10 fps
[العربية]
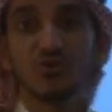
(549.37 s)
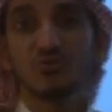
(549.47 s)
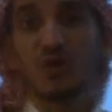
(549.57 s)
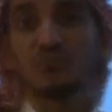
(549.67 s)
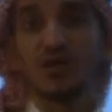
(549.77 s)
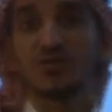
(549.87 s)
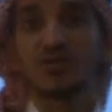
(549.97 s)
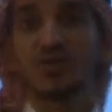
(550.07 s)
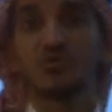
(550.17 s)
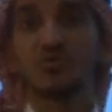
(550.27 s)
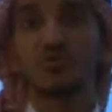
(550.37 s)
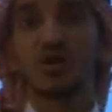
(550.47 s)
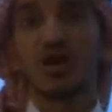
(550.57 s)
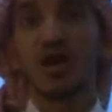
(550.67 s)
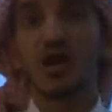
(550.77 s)
عنوان بحثك يكون
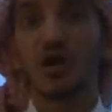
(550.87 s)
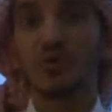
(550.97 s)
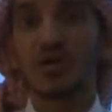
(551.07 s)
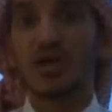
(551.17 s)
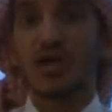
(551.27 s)
قوي